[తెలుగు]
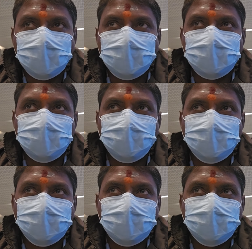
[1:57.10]
అన్న మా
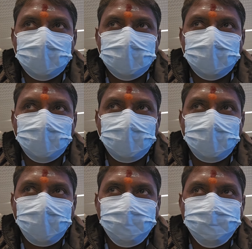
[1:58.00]

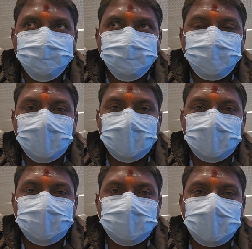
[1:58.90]
బ్రదరు
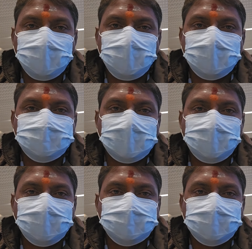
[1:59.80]
ఆర్మీలో జాబ్
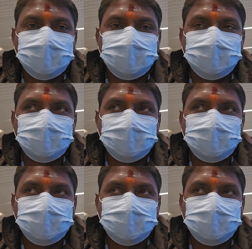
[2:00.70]
చేస్తాడు